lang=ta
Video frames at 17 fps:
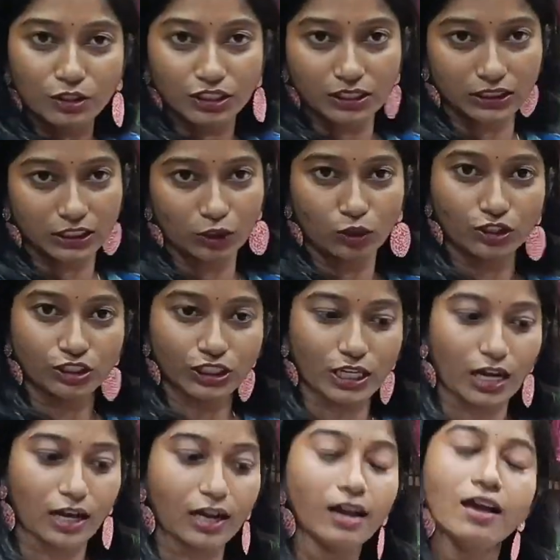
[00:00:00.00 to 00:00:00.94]
ஒரு செக்ஷன்
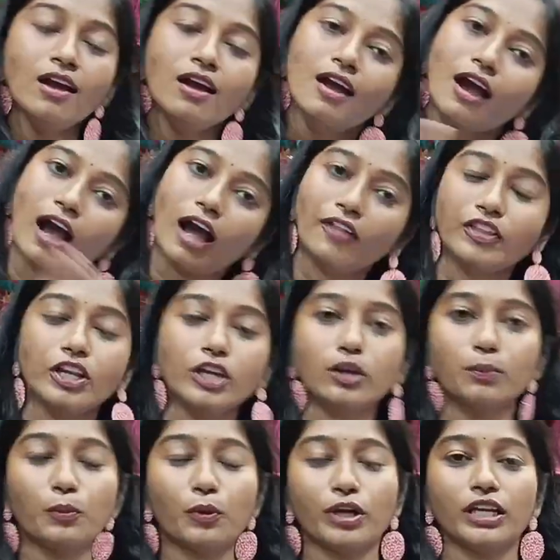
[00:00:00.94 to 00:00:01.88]
வச்சுருக்காங்க
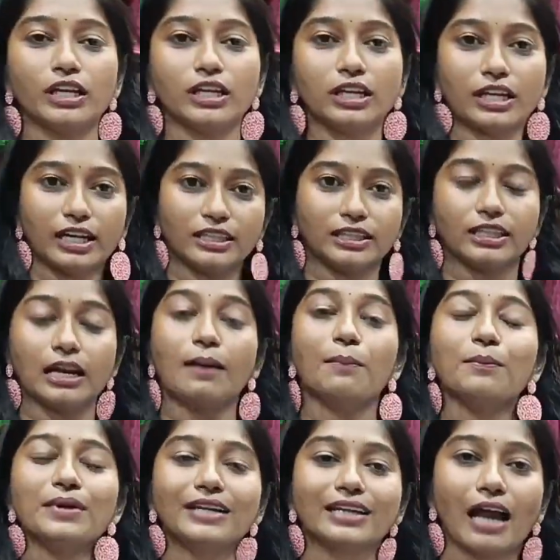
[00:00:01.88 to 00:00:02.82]
அதுலேயும் போய் நீங்கள்
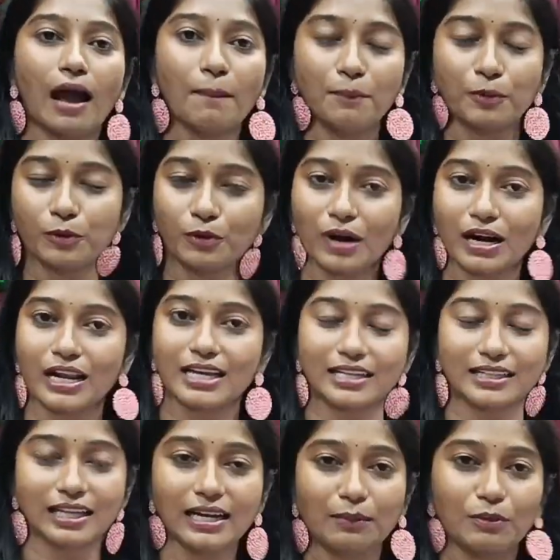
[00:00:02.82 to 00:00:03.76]
எடுத்துக்கலாம் நாற்பது
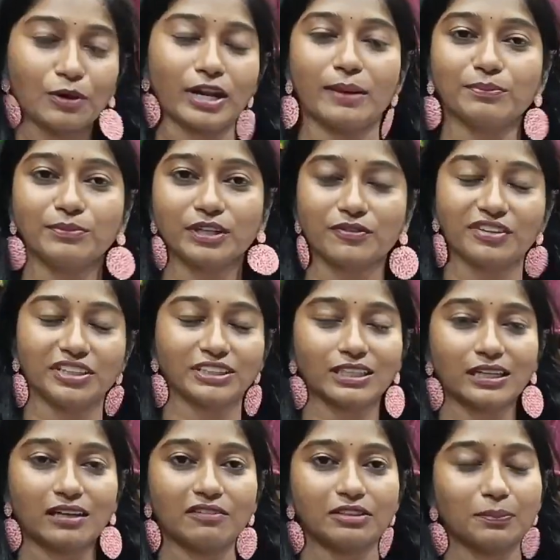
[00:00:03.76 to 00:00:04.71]
ரூபாலேருந்தே நம்மளோட எம் த்ரீ
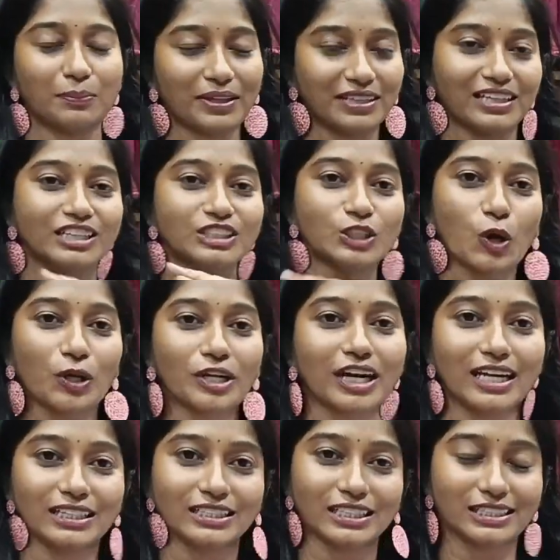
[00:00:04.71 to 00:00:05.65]
ஃபேஷனில் வந்து பார்த்திங்கன்னா ஷால்
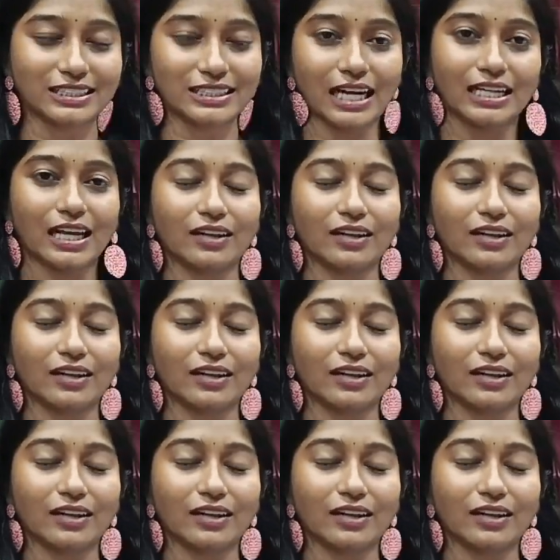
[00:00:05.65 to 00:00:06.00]
கலெக்ஷன் ஸ்டார்ட்